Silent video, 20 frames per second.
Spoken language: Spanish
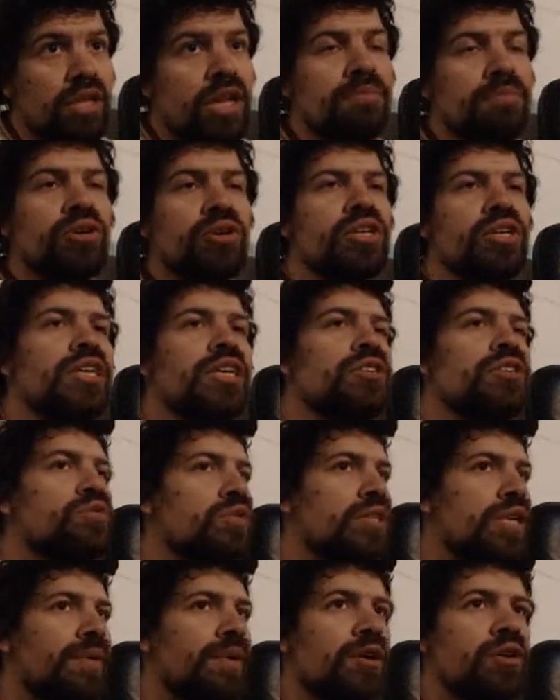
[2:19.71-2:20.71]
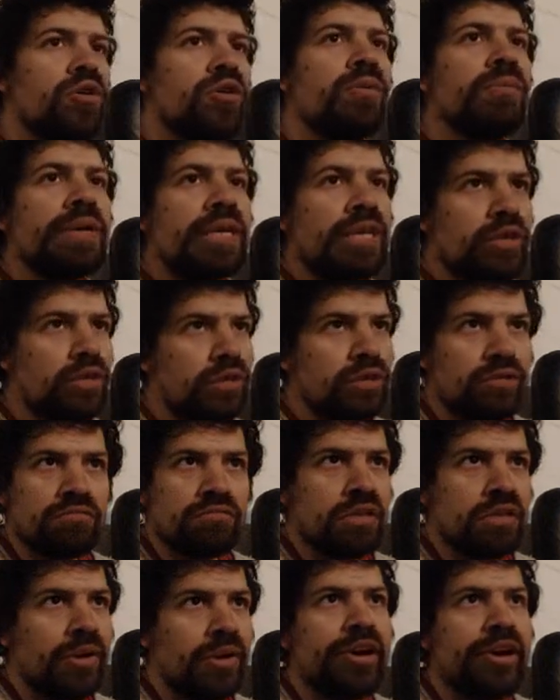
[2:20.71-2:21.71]
Porque es un trabajo menor.
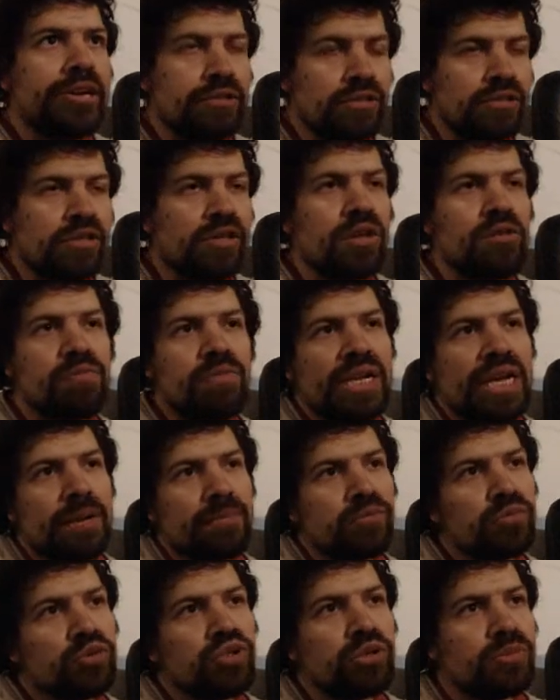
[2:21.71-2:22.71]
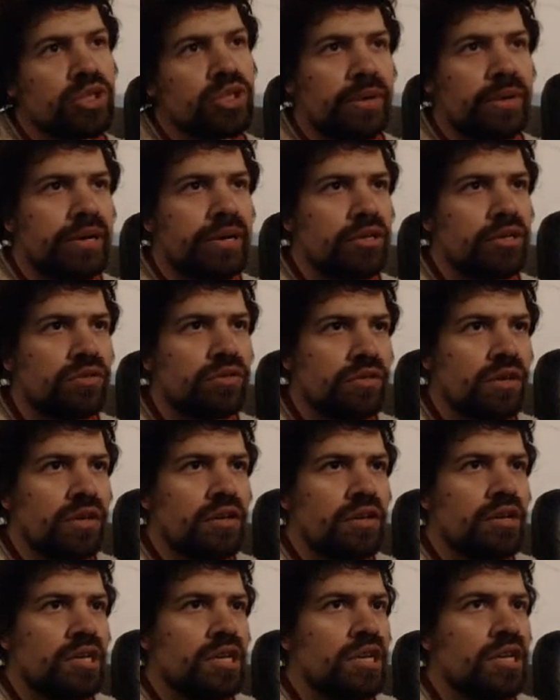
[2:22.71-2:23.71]
Trabaja, implica mucho menos trabajos.
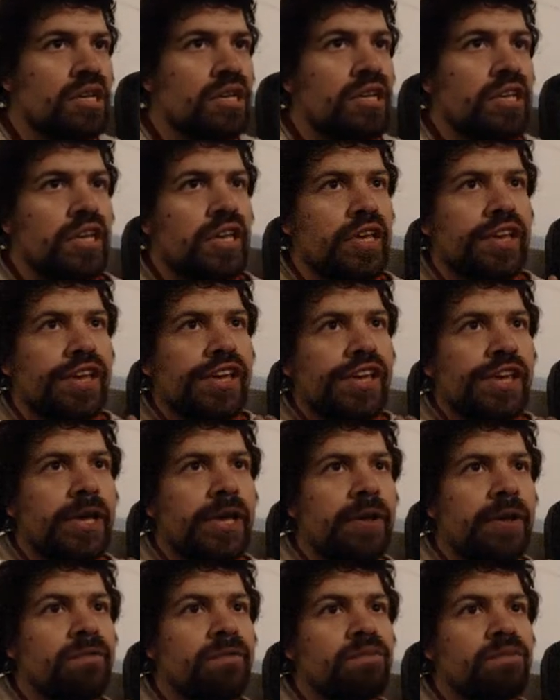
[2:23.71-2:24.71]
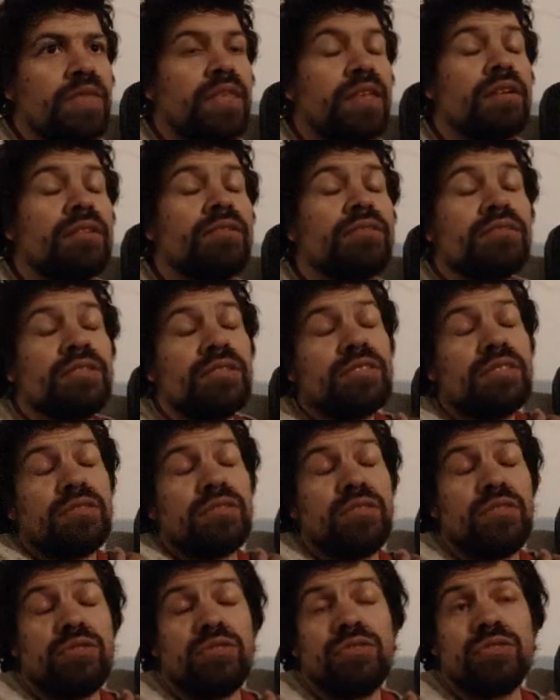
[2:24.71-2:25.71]
Eh,
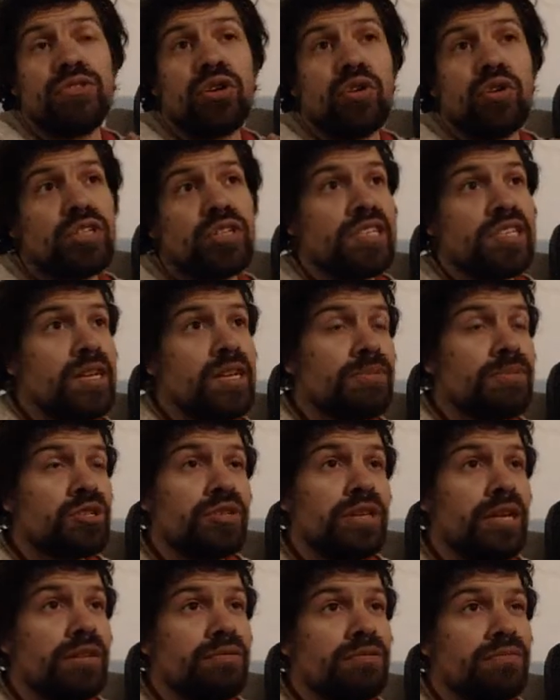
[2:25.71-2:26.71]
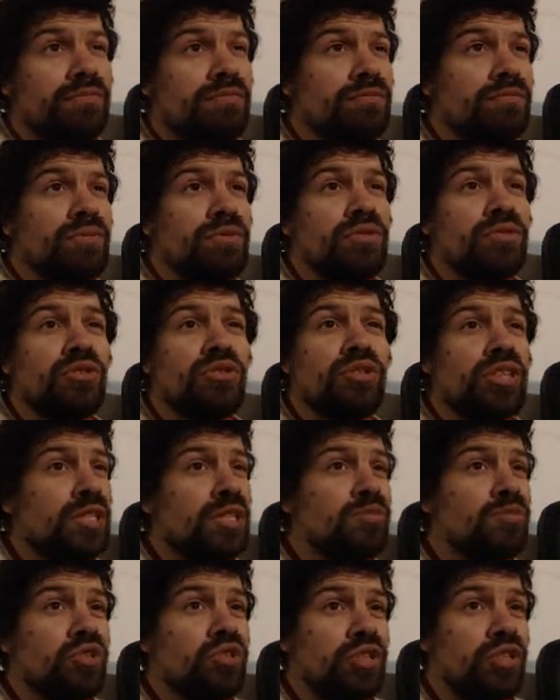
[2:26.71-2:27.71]
dos cosas. Esa persona no tiene
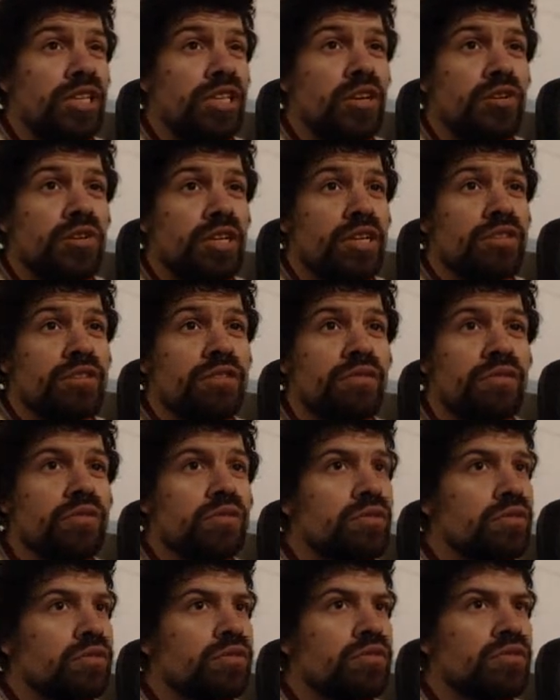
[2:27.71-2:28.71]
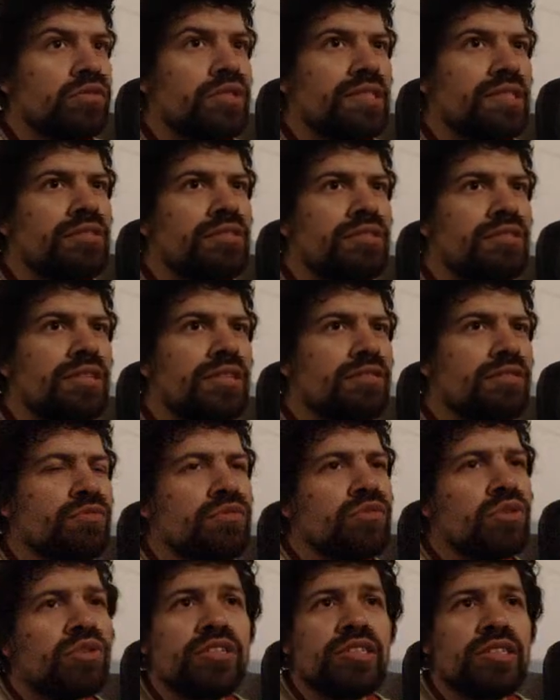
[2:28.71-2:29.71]
mucha idea de lo que es, mm, de
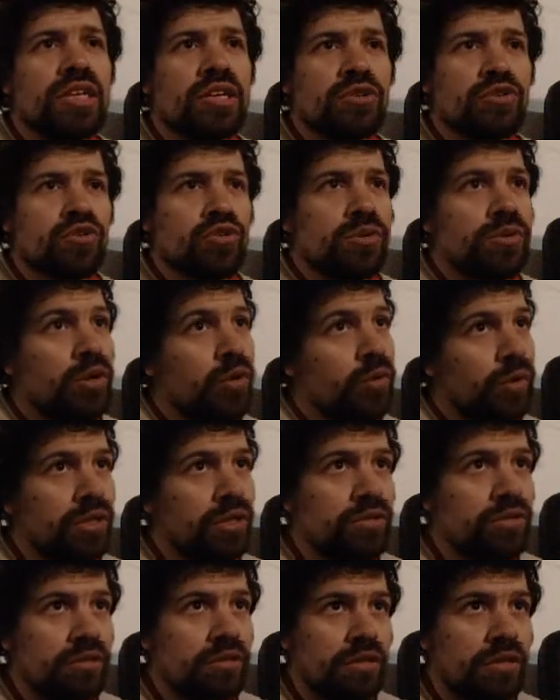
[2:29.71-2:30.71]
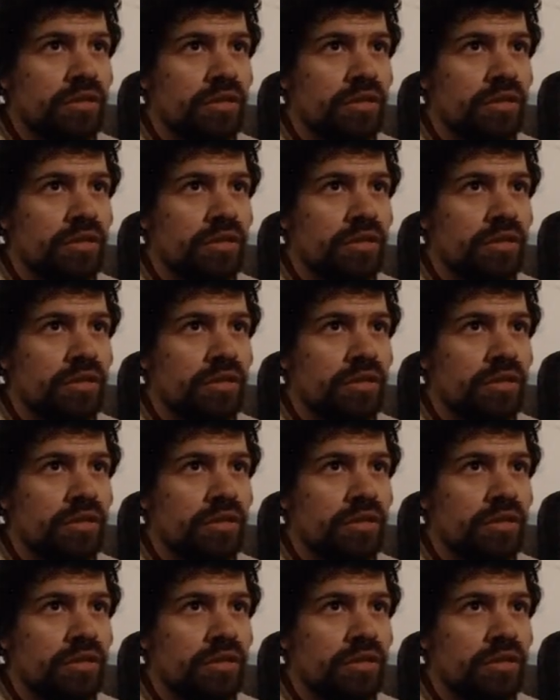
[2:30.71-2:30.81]
lo que es desarrollo de videojuegos.